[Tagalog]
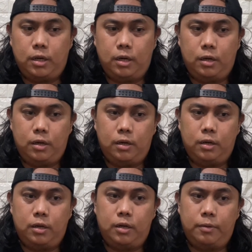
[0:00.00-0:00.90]

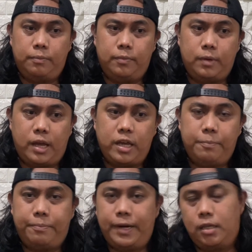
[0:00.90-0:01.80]
Um, I
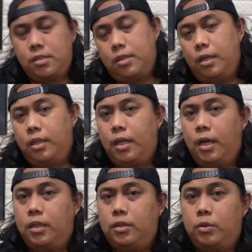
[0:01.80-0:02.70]
have priced it
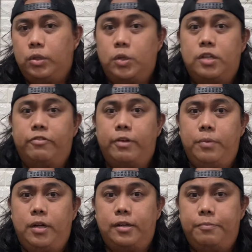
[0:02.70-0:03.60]
at 2,500
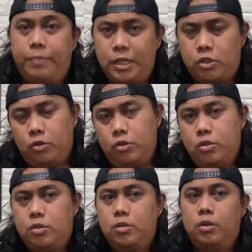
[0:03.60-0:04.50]

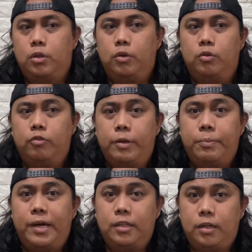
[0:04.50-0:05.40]
pesos. Yung
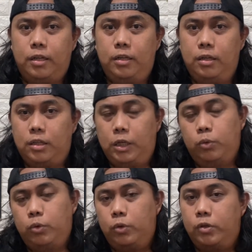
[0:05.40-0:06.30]
500,
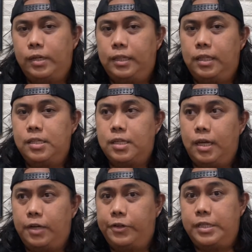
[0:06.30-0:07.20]
tinutulong natin
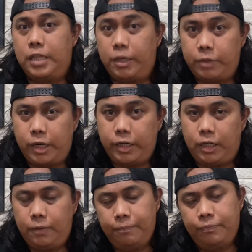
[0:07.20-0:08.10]
sa Chris Library.
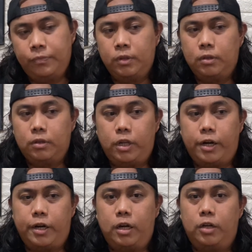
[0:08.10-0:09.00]

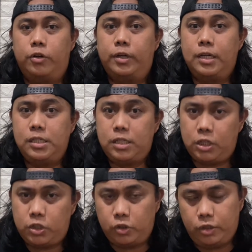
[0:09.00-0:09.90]
They're an
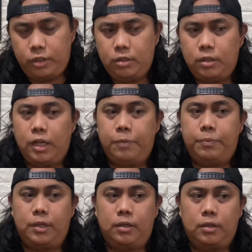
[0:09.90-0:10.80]
organization
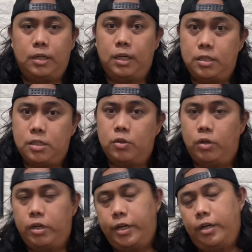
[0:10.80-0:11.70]
helping kids to
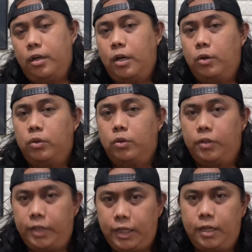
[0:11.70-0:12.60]
learn how to
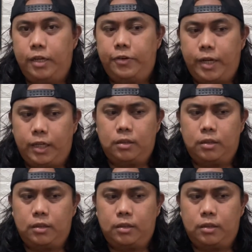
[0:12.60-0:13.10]
read and write.